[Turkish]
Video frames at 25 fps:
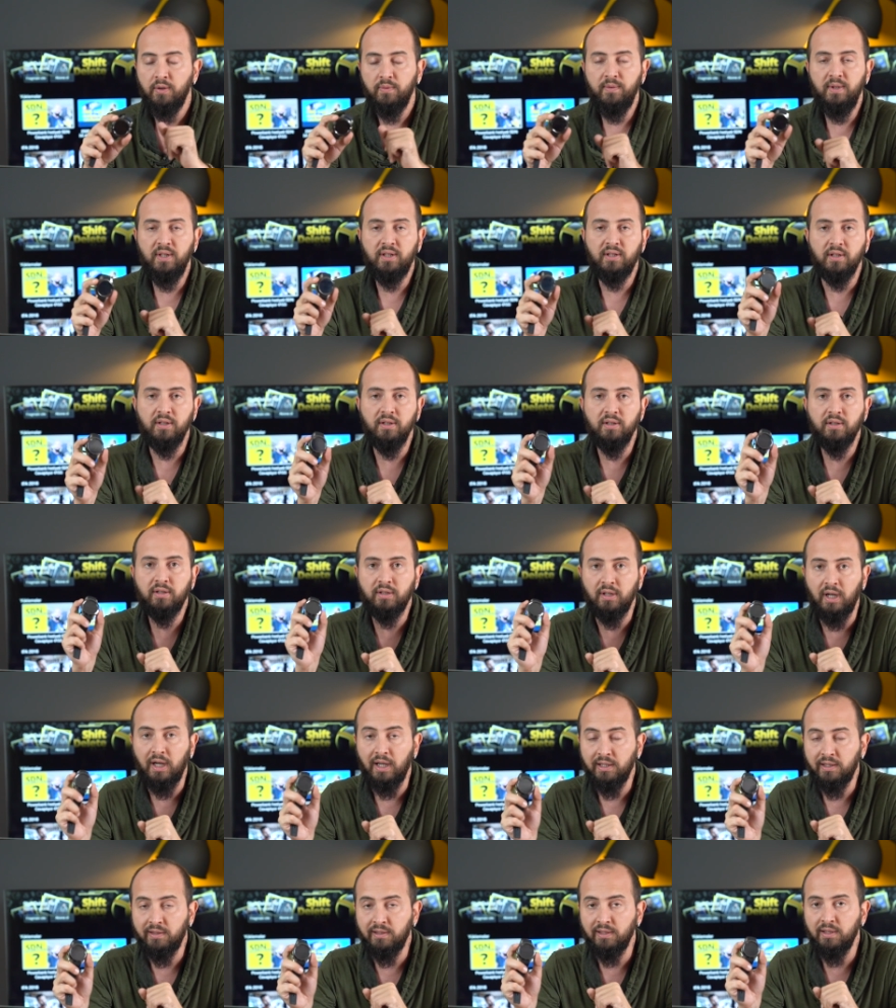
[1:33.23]
Vita'nın
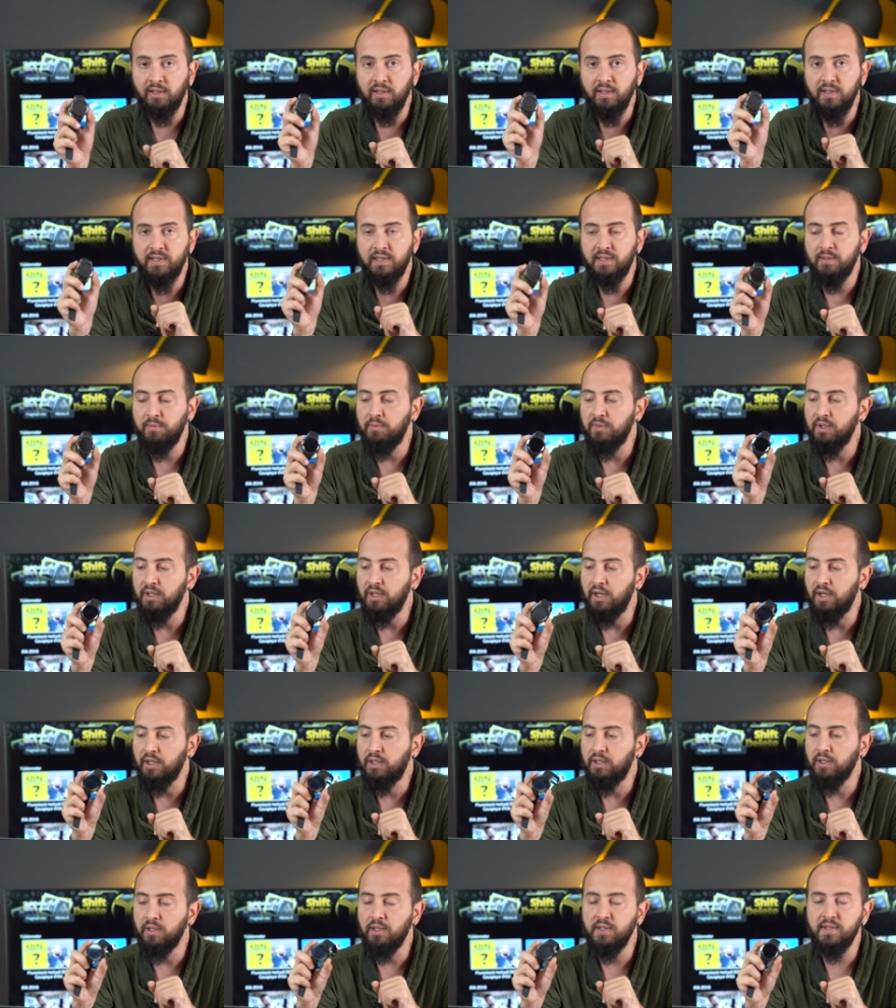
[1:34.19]
Titan isimli
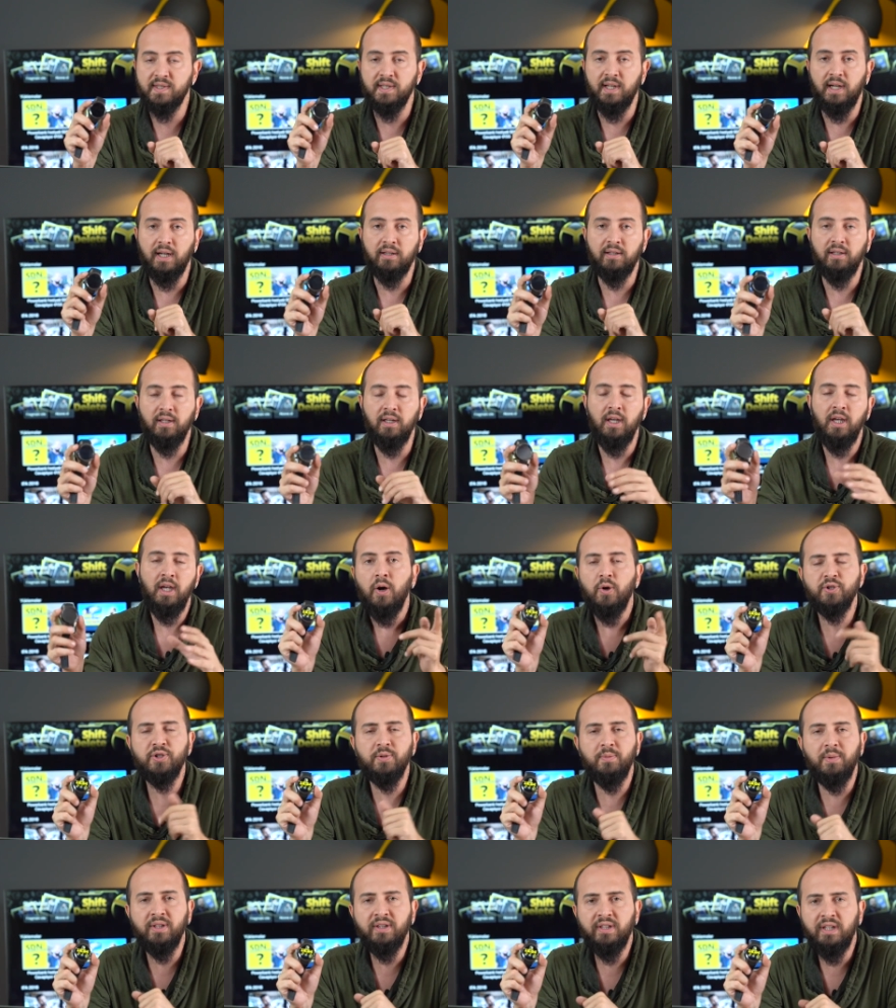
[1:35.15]
akıllı saati. O
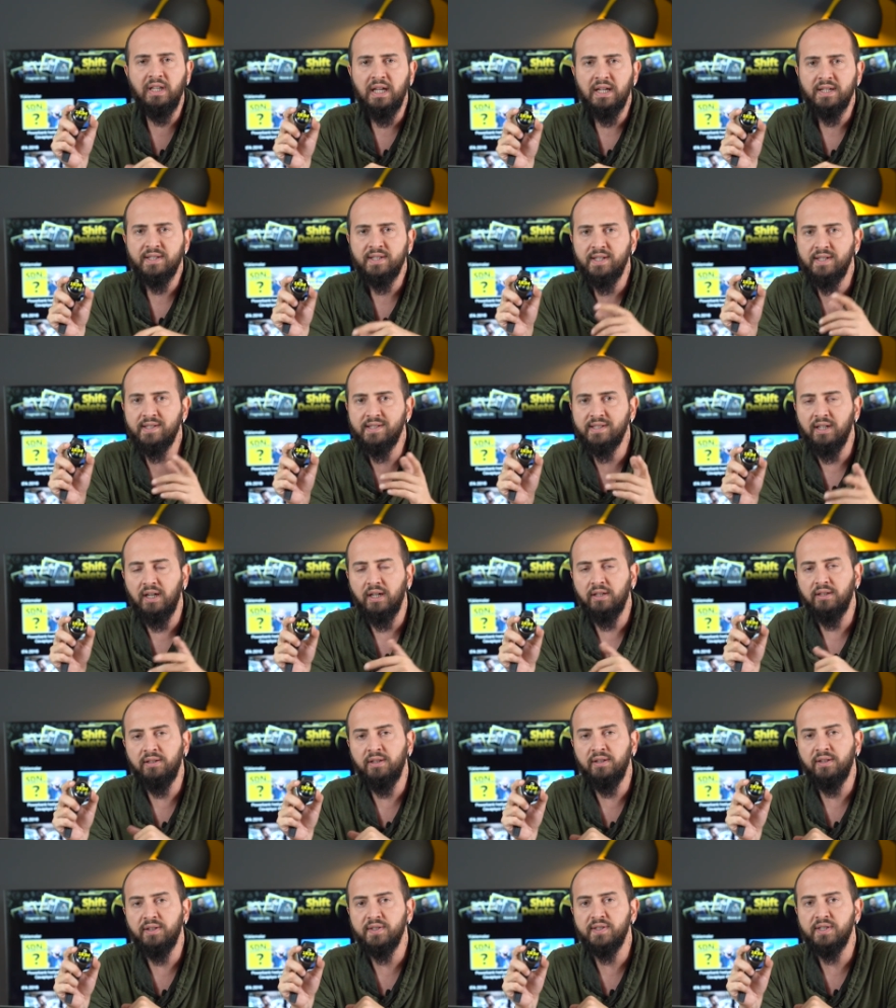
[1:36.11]
zaman dilerseniz
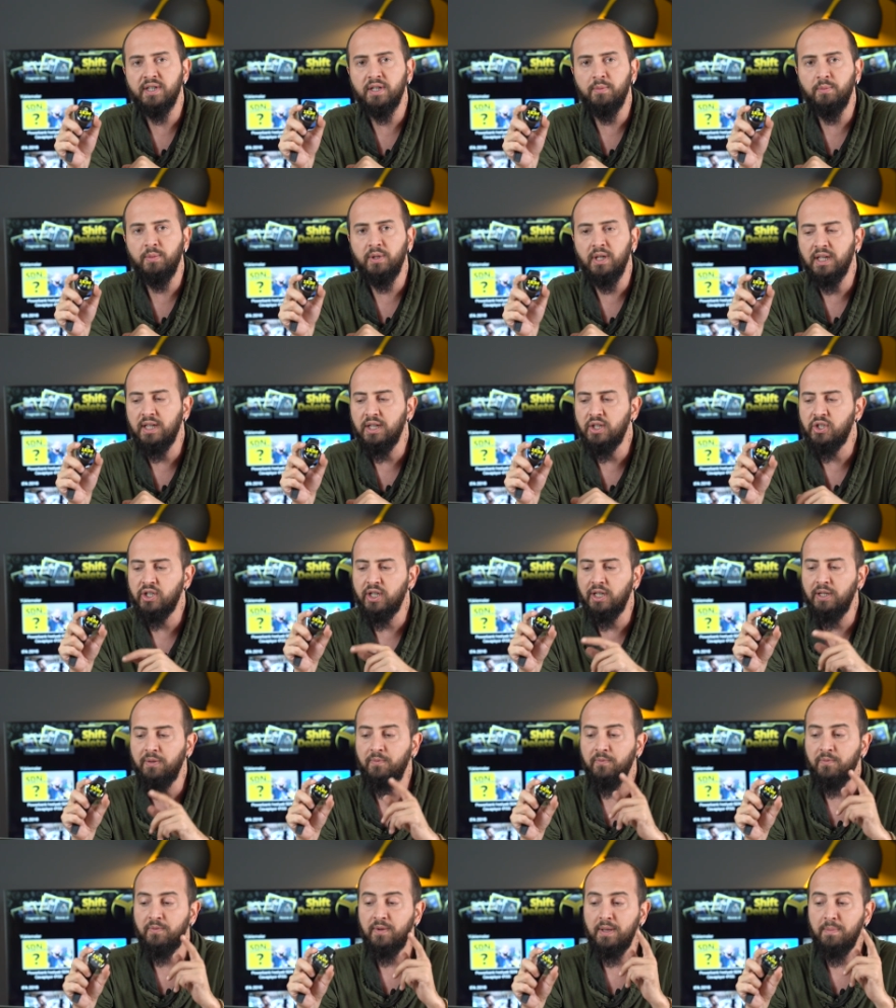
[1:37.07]
saatin tasarımına
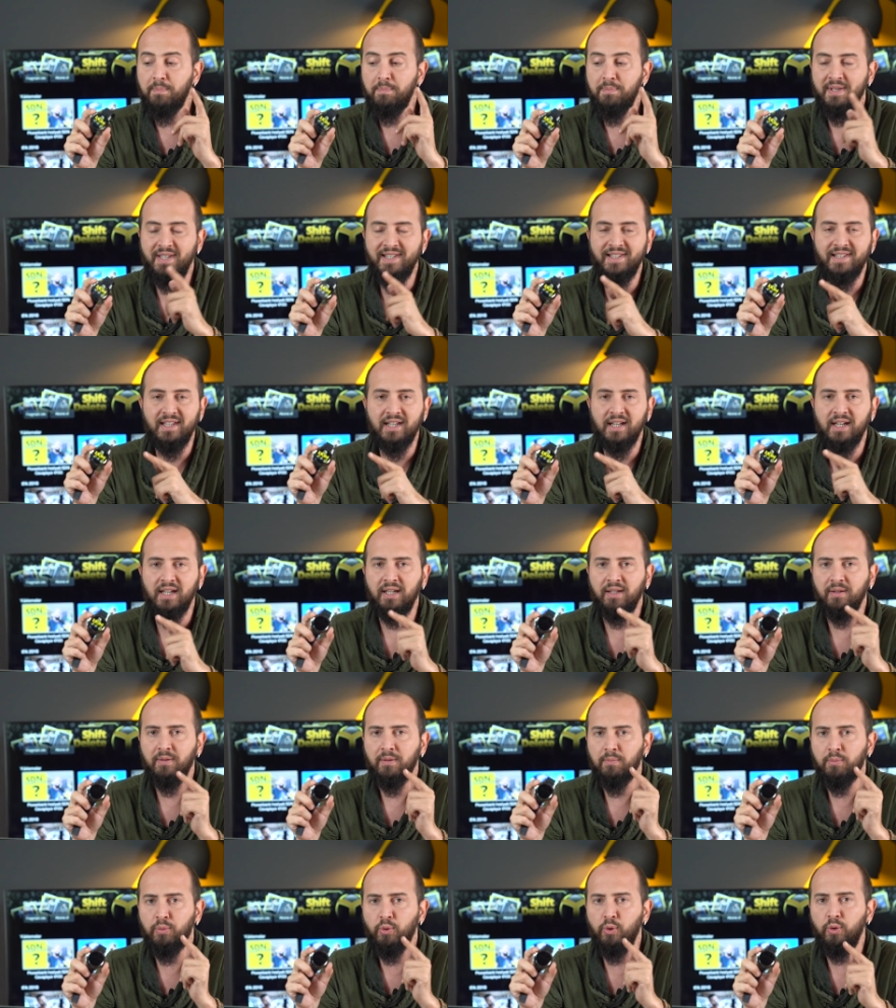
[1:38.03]
geçelim ve bizlere
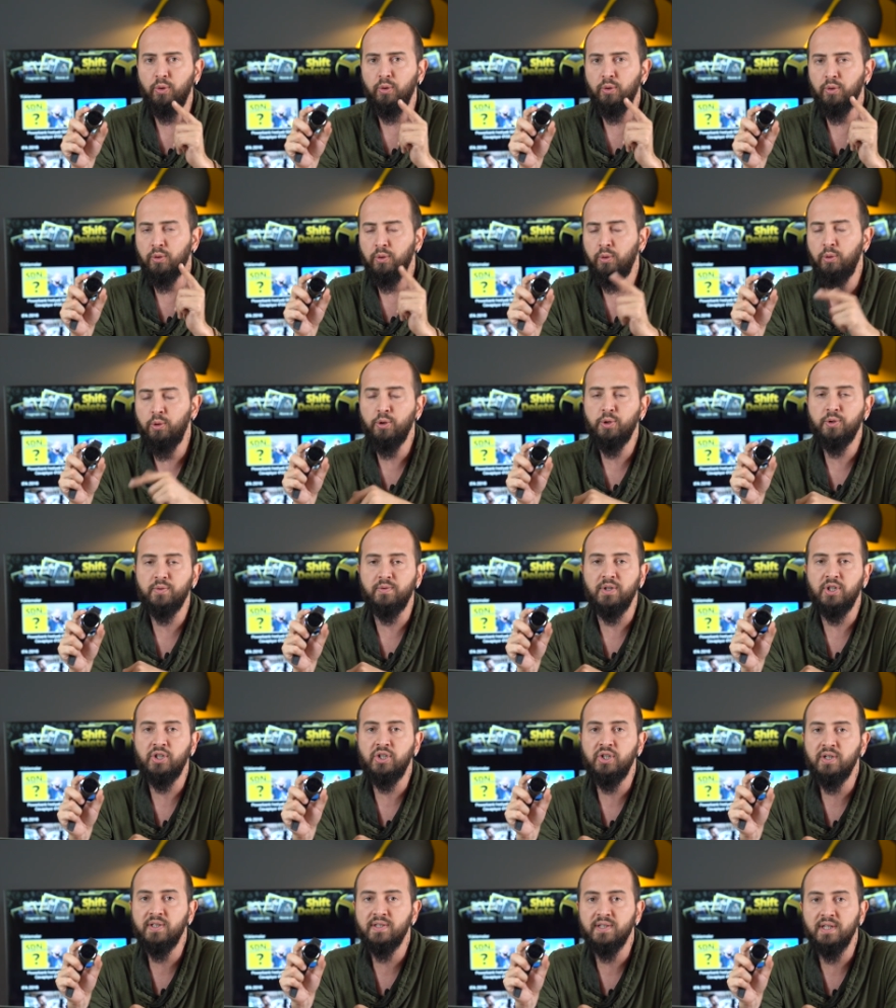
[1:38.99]
bu lüks ve
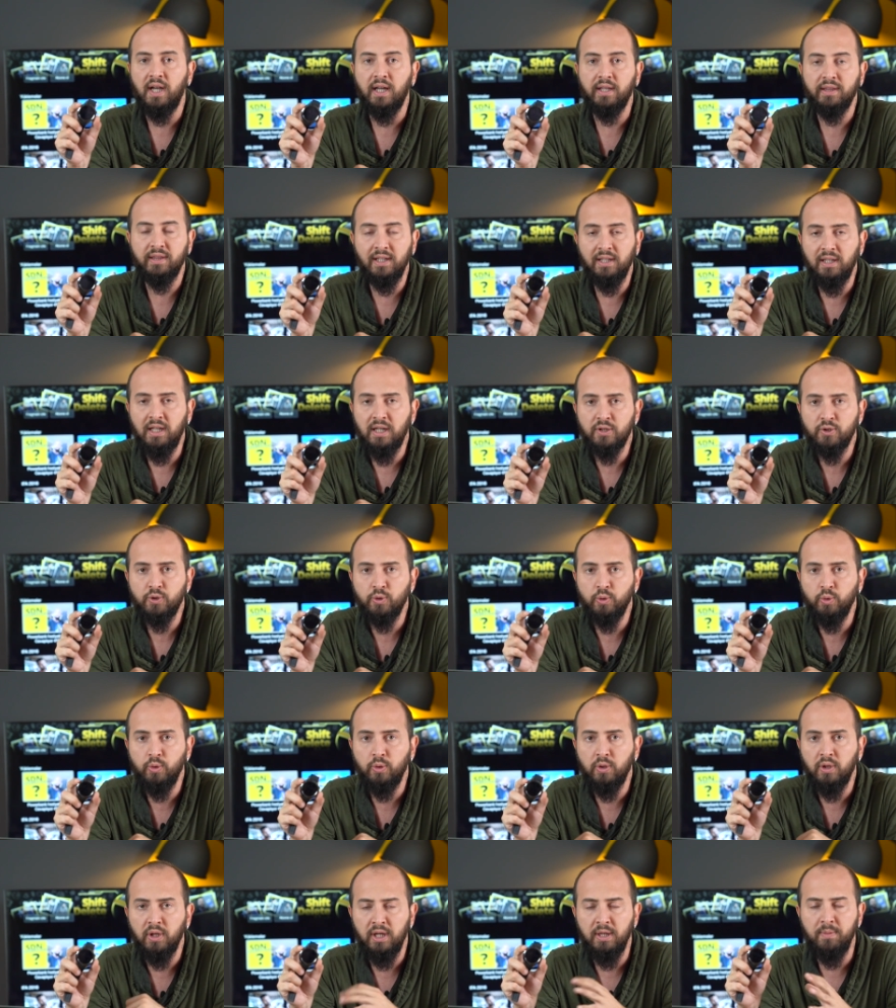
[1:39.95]
şık saat neler
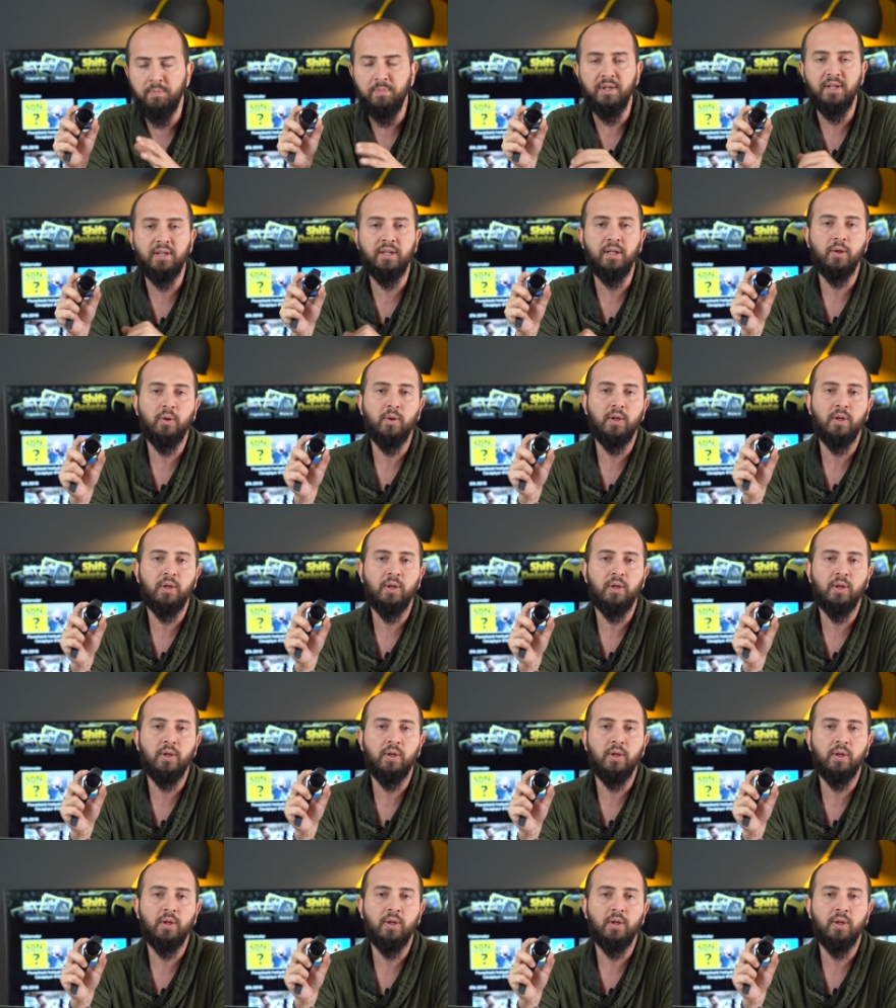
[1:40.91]
sunuyor hep birlikte